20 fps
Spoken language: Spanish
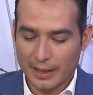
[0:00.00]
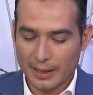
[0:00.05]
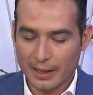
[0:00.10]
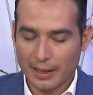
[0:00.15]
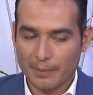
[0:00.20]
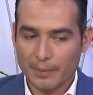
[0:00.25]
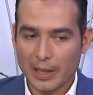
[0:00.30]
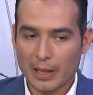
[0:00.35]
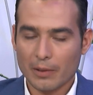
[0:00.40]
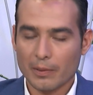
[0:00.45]
ha
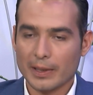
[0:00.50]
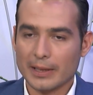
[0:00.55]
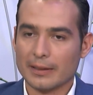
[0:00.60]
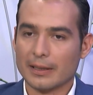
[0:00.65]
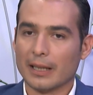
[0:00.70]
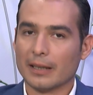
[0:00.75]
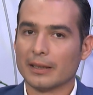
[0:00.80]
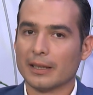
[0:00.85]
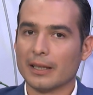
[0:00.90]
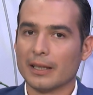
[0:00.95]
cambiado
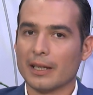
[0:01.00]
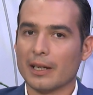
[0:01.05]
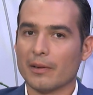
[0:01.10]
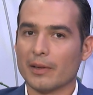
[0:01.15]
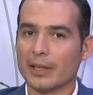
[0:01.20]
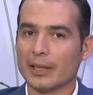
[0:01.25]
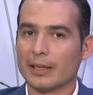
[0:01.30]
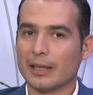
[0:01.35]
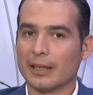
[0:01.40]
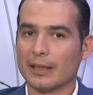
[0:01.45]
bastante y
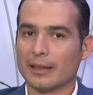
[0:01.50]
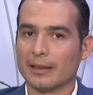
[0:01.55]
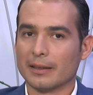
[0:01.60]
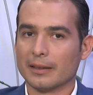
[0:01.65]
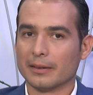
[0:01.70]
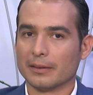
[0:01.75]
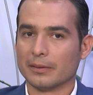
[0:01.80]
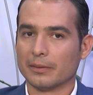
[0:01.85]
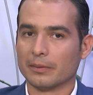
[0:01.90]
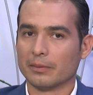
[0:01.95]

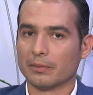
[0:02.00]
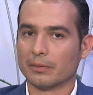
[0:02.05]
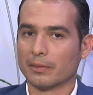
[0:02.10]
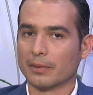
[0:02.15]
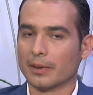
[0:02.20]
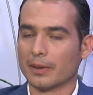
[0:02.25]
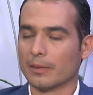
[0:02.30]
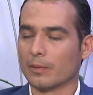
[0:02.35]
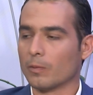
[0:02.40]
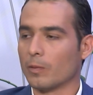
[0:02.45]
ahorita
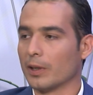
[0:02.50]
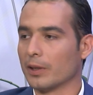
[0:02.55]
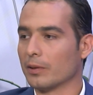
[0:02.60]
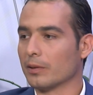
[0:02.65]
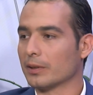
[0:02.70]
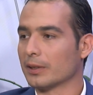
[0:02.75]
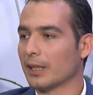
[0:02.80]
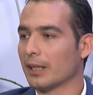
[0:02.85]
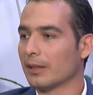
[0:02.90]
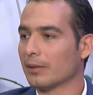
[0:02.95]

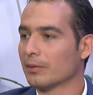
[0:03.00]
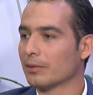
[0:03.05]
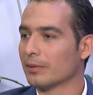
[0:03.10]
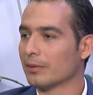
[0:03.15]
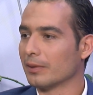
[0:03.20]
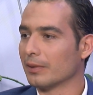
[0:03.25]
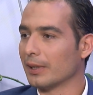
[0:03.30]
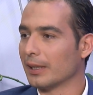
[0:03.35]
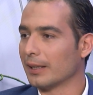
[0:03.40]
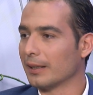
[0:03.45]
cuando sale
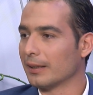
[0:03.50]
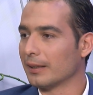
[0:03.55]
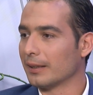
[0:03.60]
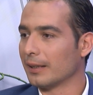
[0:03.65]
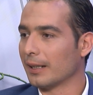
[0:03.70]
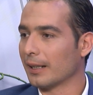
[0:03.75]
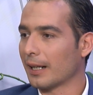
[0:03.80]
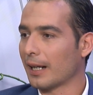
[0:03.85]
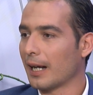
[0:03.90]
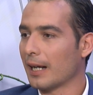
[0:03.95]
uno a
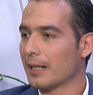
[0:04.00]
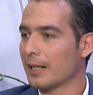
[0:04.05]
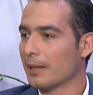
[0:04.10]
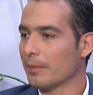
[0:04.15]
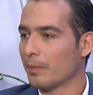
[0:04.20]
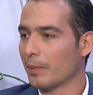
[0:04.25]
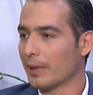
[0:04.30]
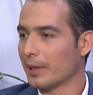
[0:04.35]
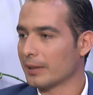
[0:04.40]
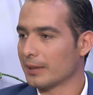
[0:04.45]
la
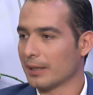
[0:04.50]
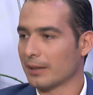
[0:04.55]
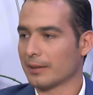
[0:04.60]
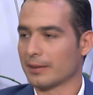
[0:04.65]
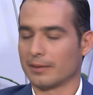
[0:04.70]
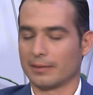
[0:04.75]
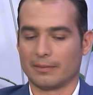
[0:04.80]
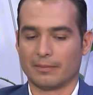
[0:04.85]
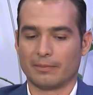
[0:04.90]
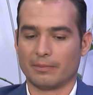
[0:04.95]
calle puede
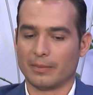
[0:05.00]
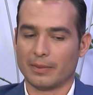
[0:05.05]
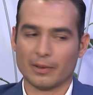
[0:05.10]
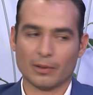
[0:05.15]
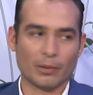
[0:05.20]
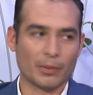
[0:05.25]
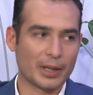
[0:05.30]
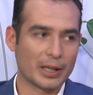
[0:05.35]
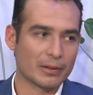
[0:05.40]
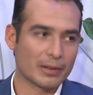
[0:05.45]
ser
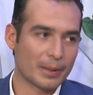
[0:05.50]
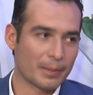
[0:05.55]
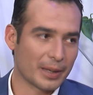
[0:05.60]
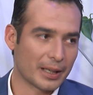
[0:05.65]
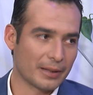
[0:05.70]
cubrir una